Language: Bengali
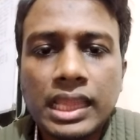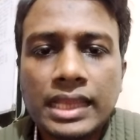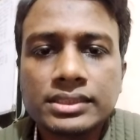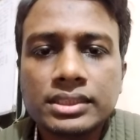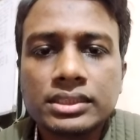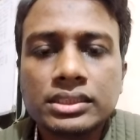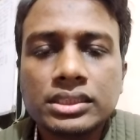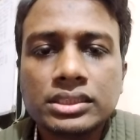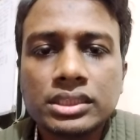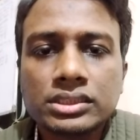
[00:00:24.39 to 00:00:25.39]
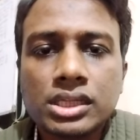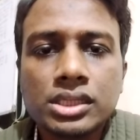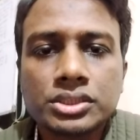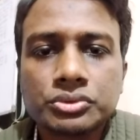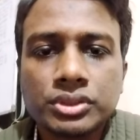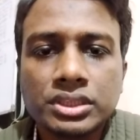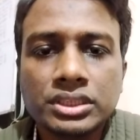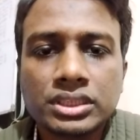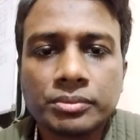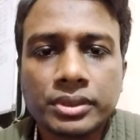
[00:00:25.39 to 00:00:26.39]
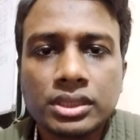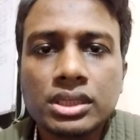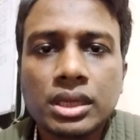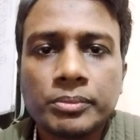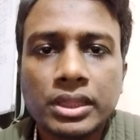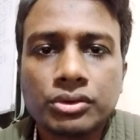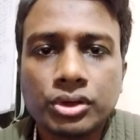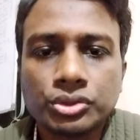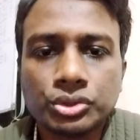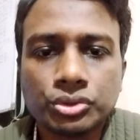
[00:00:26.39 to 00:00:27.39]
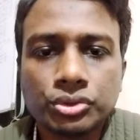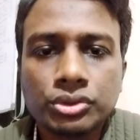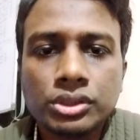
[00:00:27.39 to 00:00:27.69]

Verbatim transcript: অ্যাজ অ্যান ইন্টারন্যাশনাল স্টুডেন্ট হিসেবে অ্যাপ্লাই করার জন্য